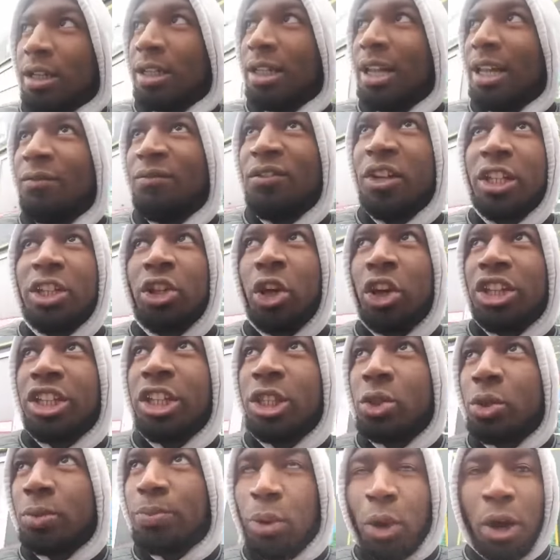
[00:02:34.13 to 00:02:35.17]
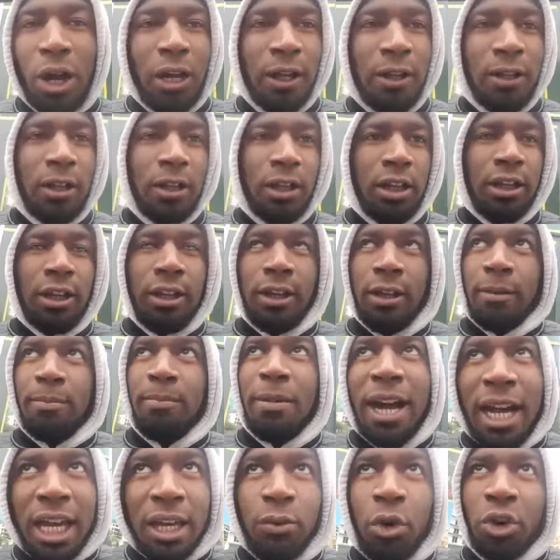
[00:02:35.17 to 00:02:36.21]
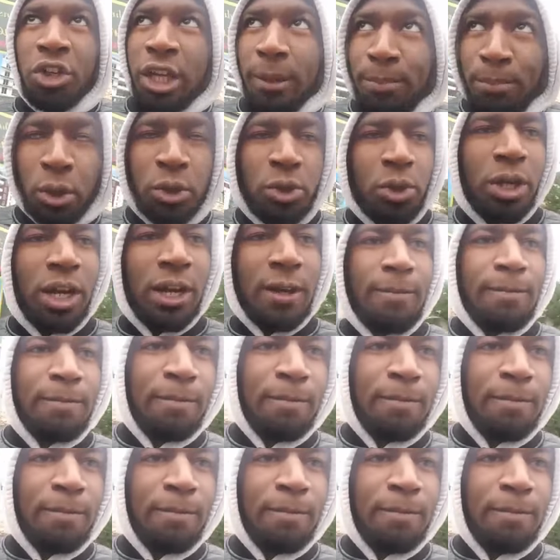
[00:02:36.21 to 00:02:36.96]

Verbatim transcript: la ville d'Aulnay-sous-Bois m'a révoqué pour cela.